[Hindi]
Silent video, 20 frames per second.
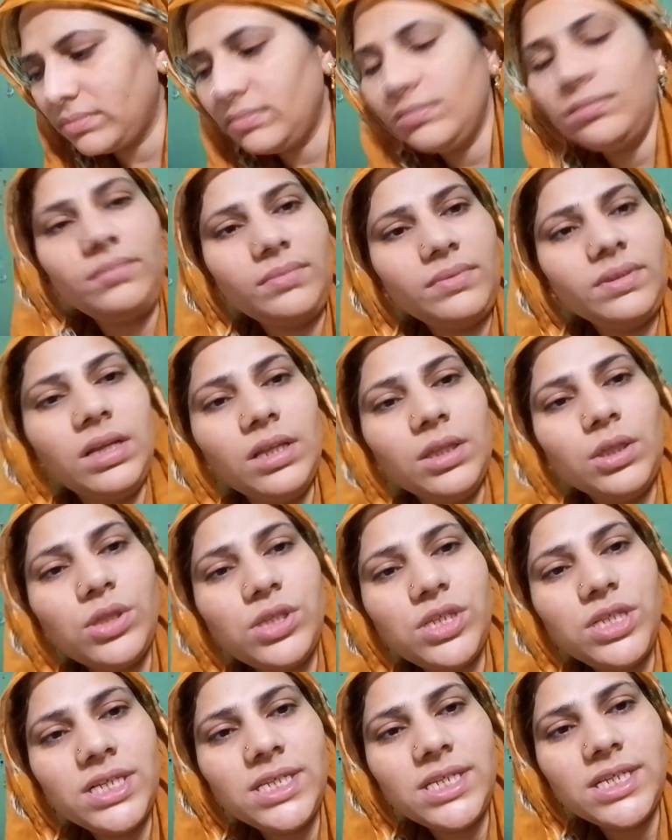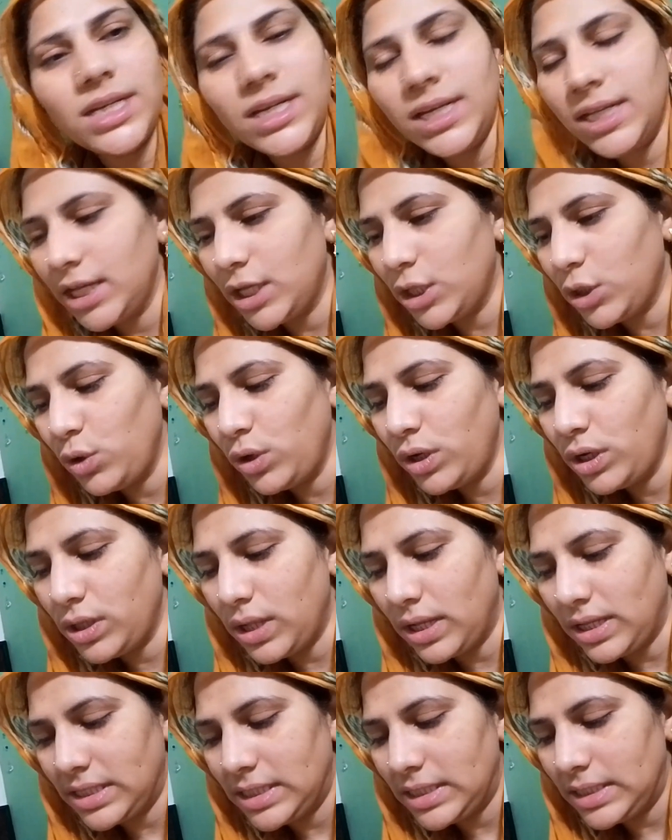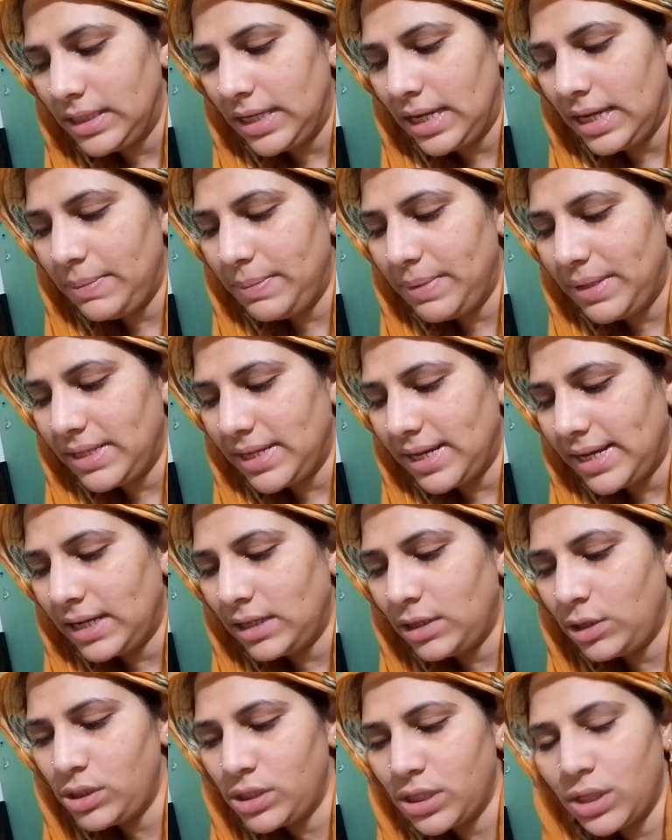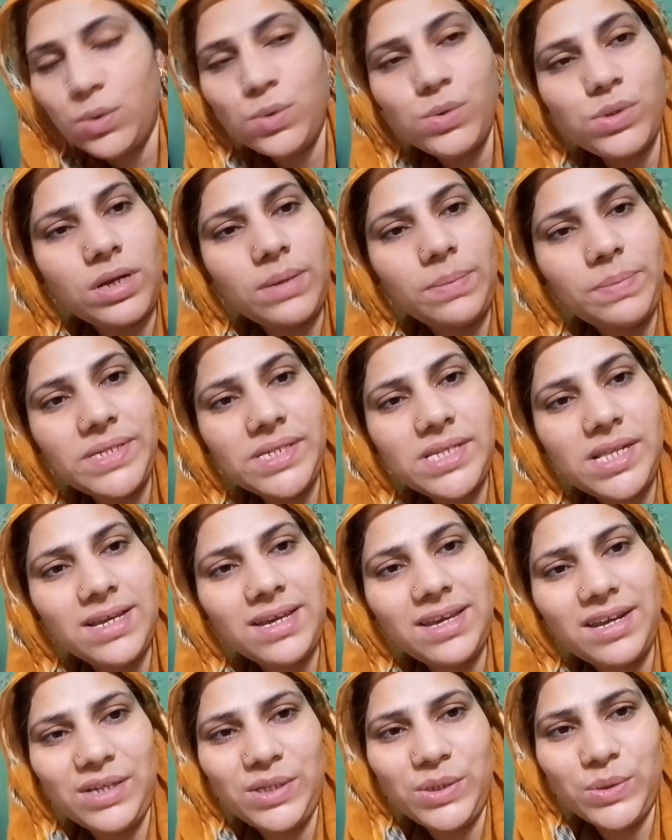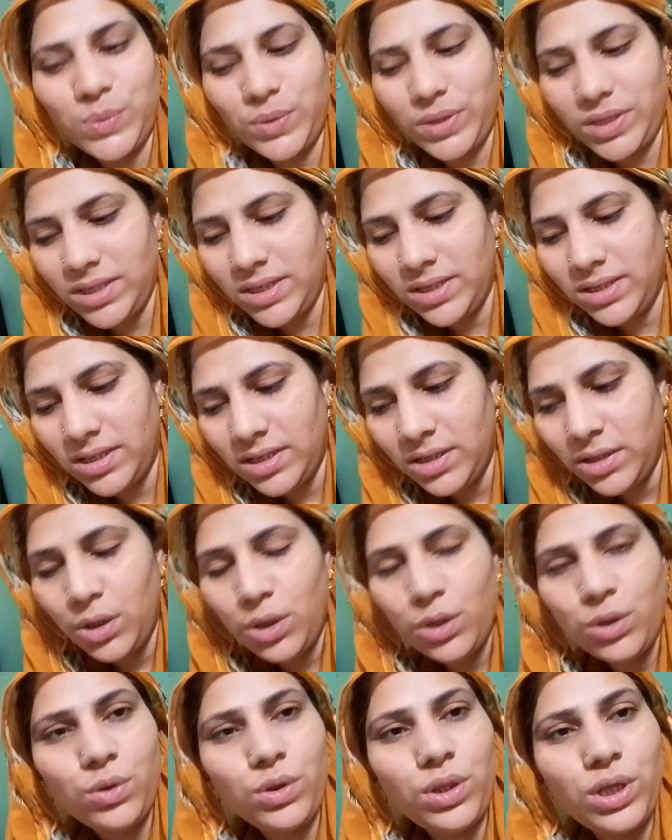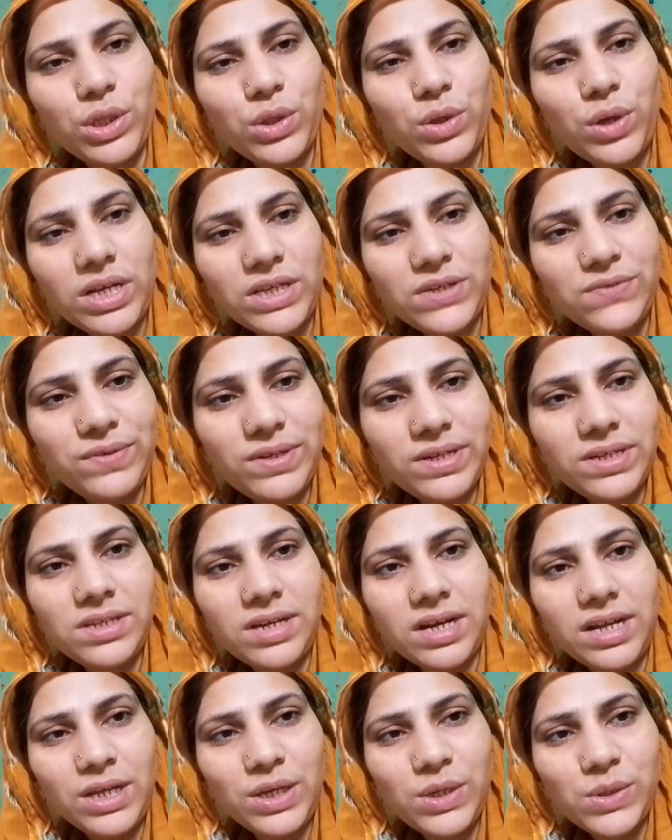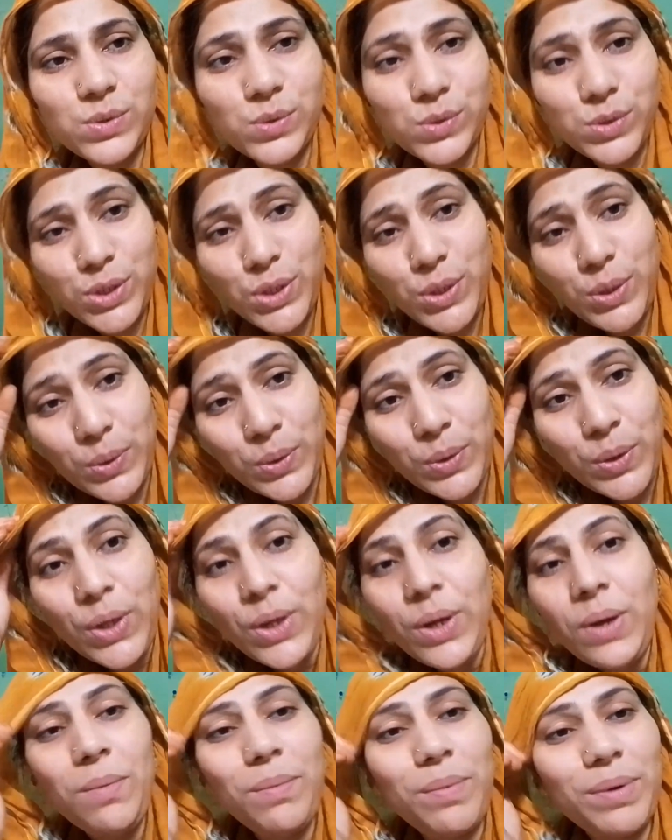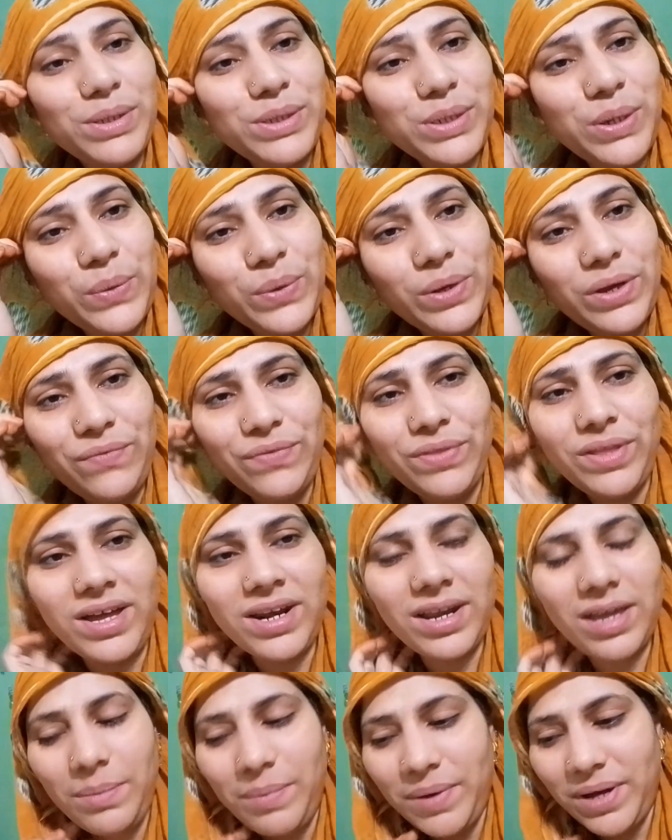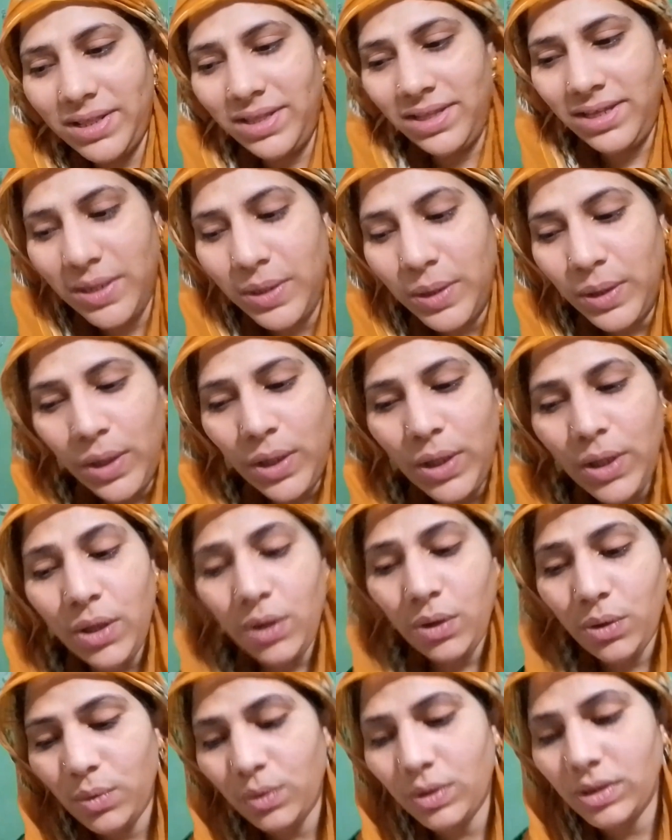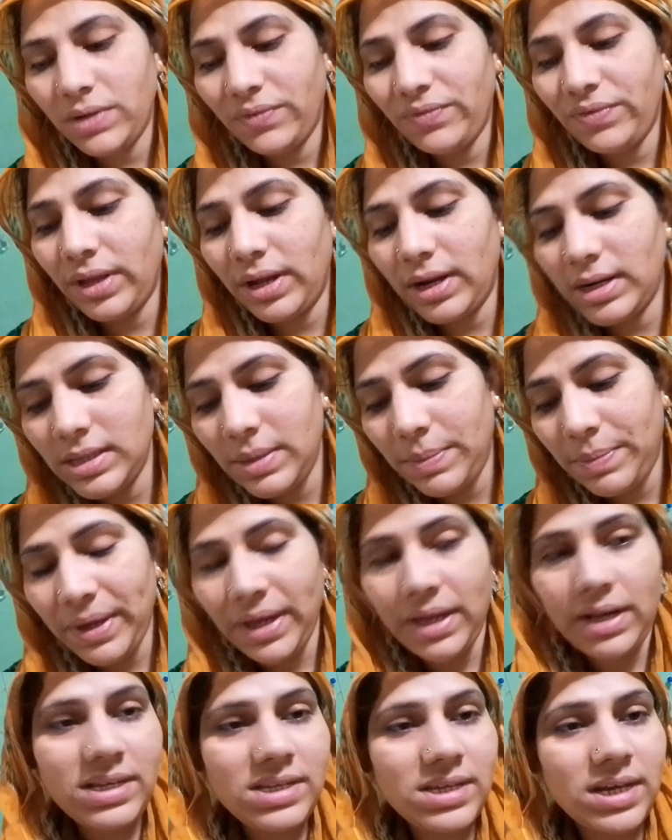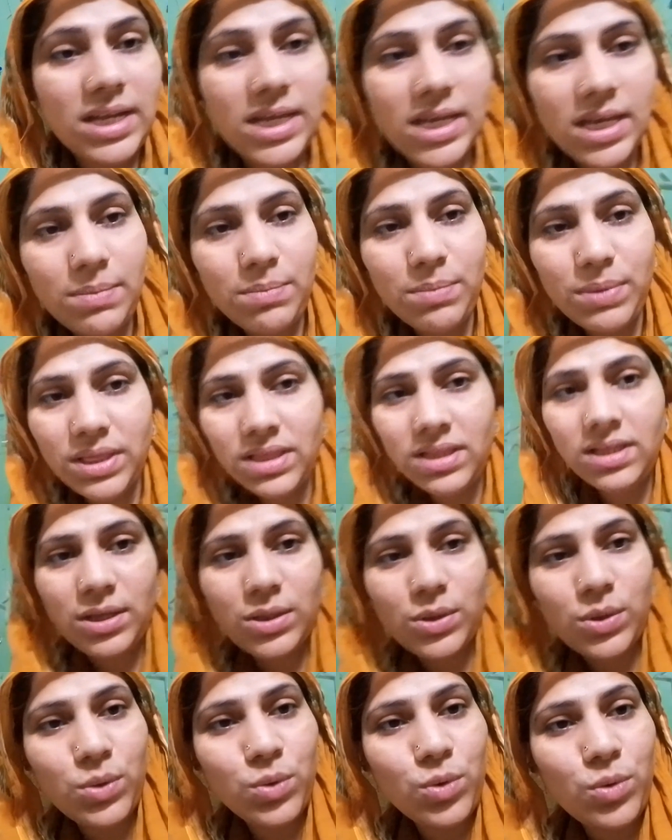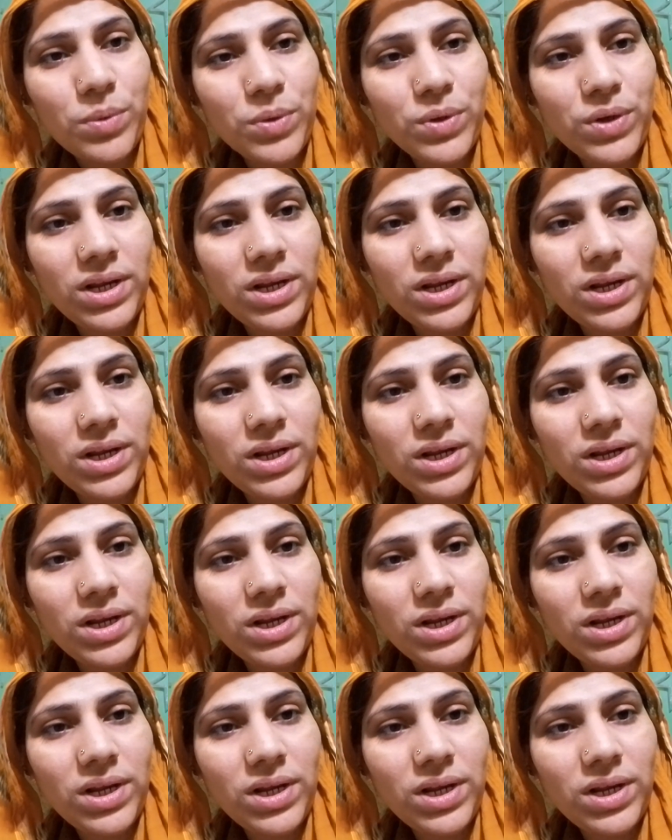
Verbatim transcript: चेंज करके देखती हूँ फिर अच्छे यही मिल जाएगा तो इसका दूसरा पीस लेकर आ जाऊँगी तो देखती हूँ आज फिर जाने की सोच रही हूँ पर जाऊँगी अफ्तार के बाद ही क्योंकि अवतार से पहले जाने की हिम्मत नहीं एक तो धूप होने लगी है